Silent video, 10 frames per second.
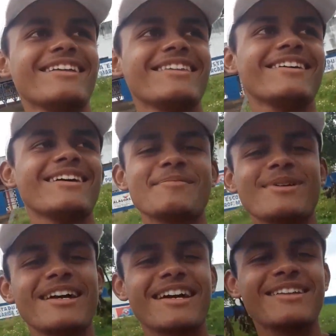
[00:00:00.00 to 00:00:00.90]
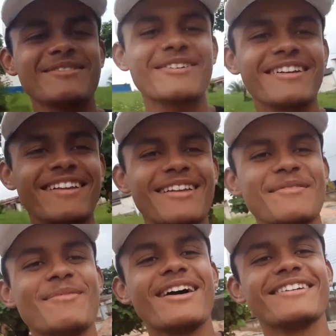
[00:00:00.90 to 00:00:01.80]
Tem Arapiraca ali falando ali
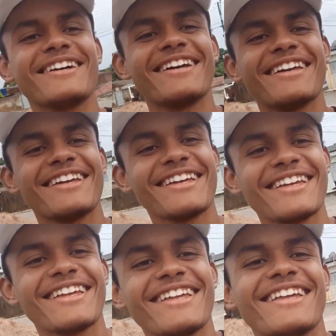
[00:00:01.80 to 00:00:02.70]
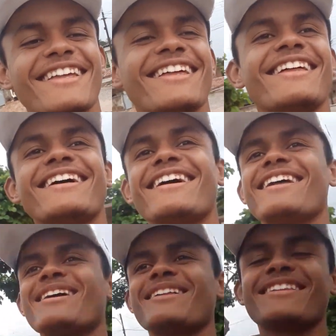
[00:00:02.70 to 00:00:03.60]
embaixo, é. Ara...